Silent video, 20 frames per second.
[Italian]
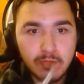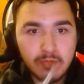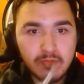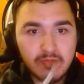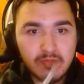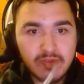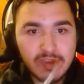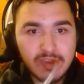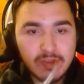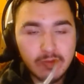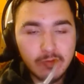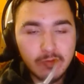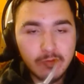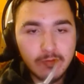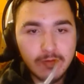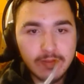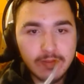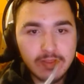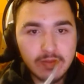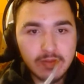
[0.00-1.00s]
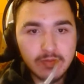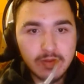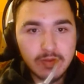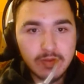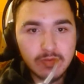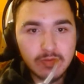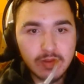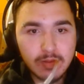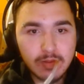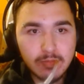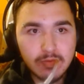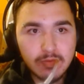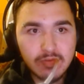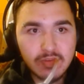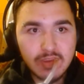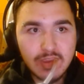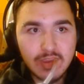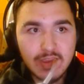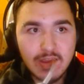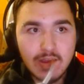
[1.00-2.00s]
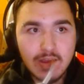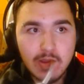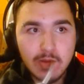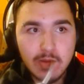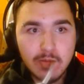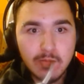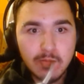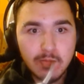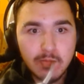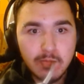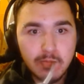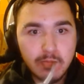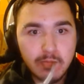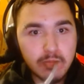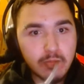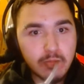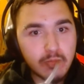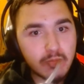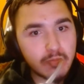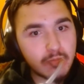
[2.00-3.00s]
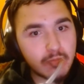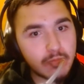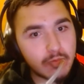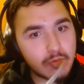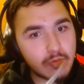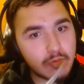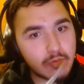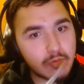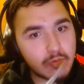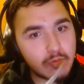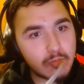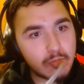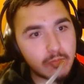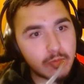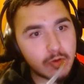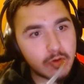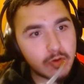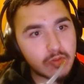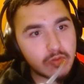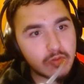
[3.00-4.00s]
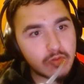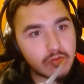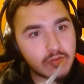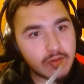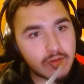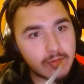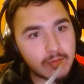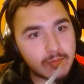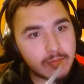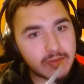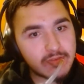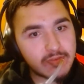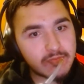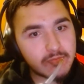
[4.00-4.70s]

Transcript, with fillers: vedo attraverso la poesia un, un modo, diciamo, per